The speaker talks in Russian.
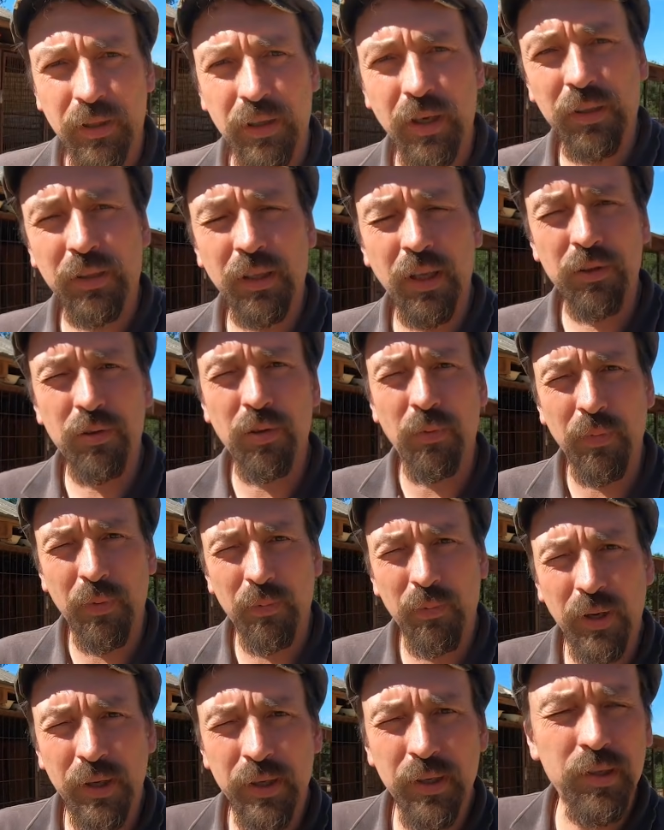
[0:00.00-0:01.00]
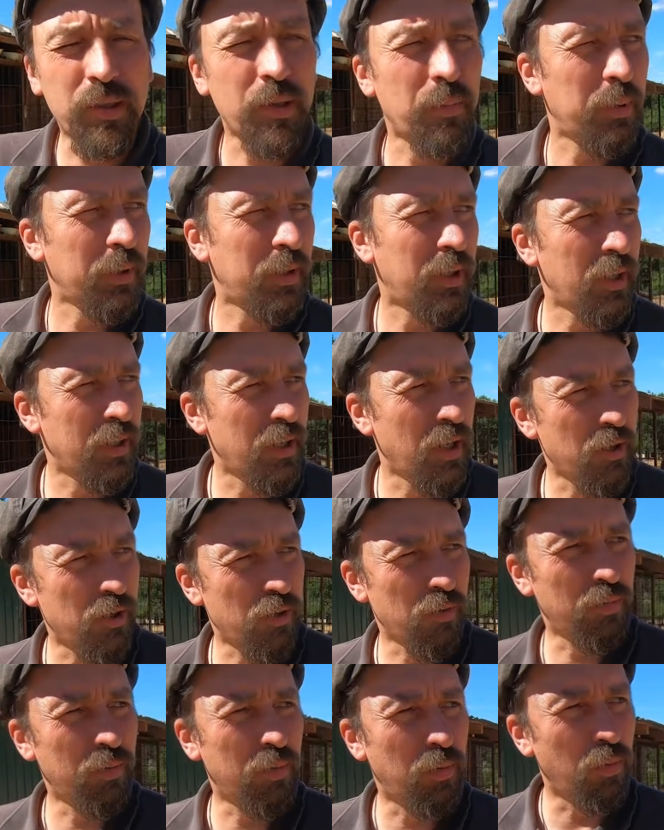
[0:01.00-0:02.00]
когда Дема боится
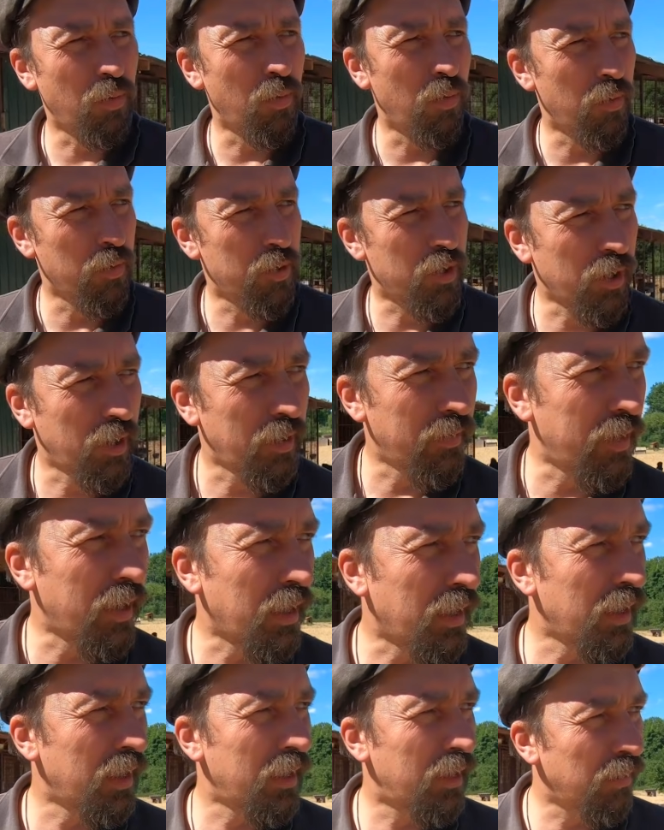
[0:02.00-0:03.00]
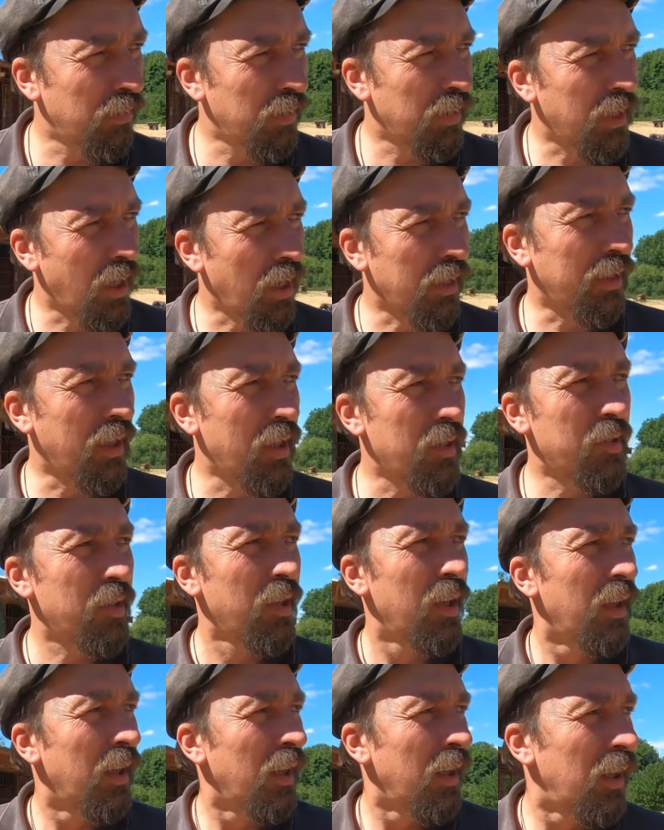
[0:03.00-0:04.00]
подходящего другого человека, это вот как
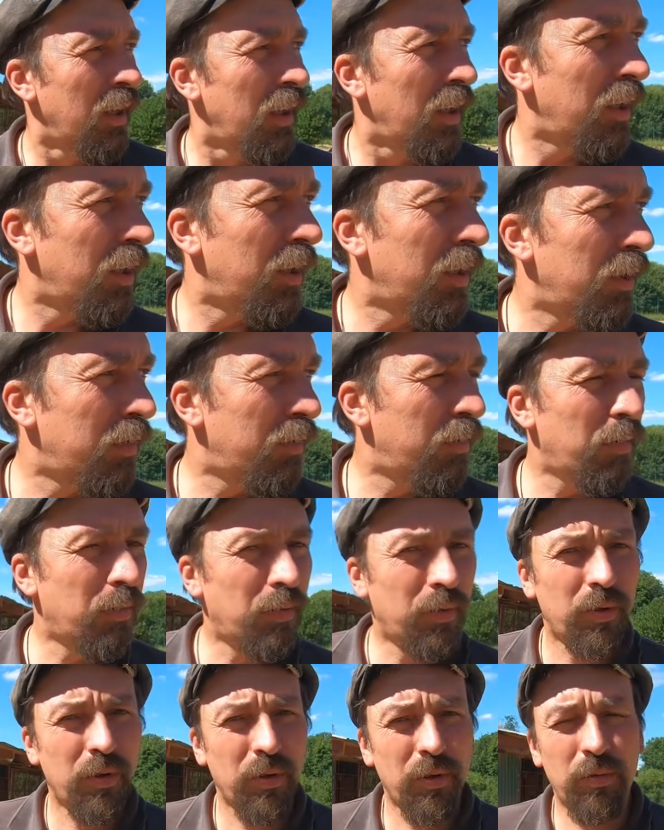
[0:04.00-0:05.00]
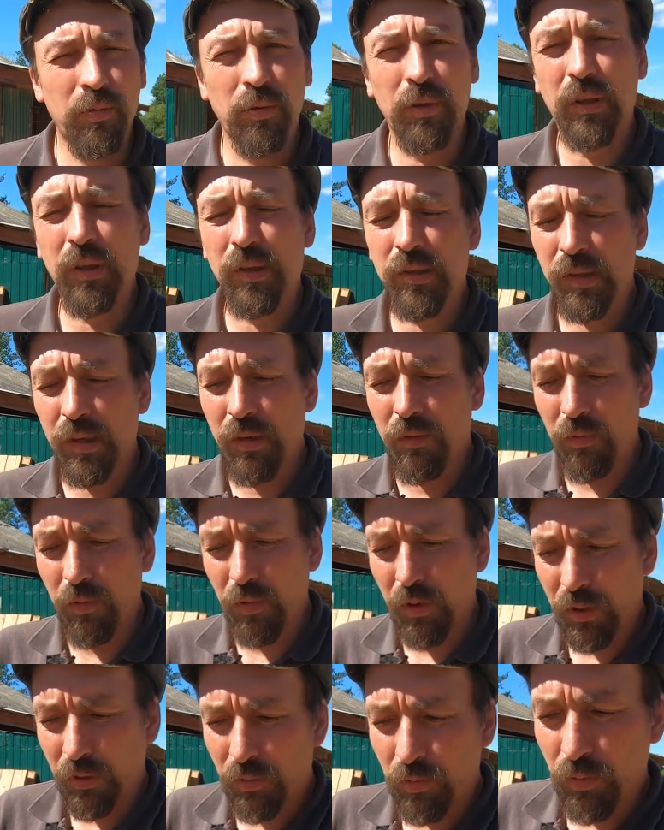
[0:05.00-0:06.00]
раз идет
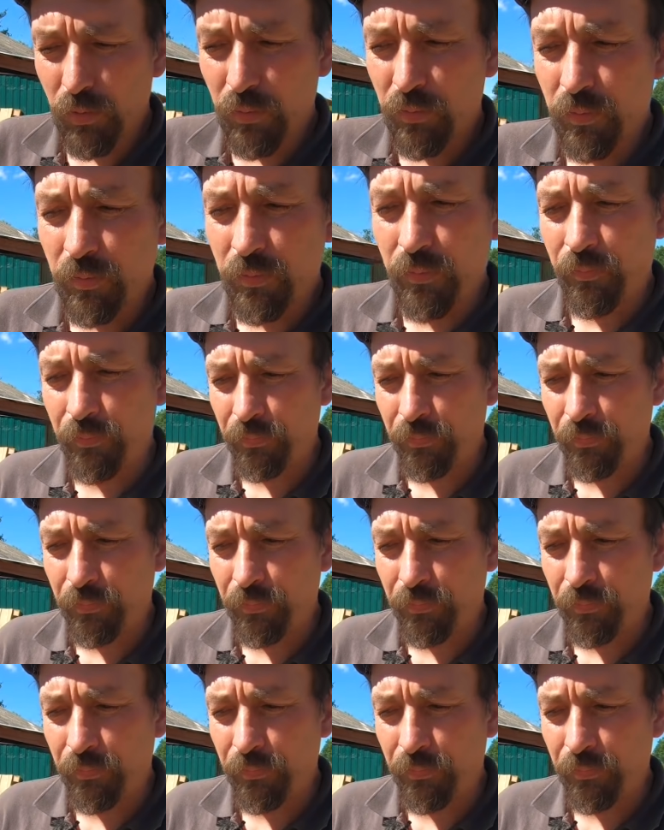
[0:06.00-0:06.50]
разговор о том,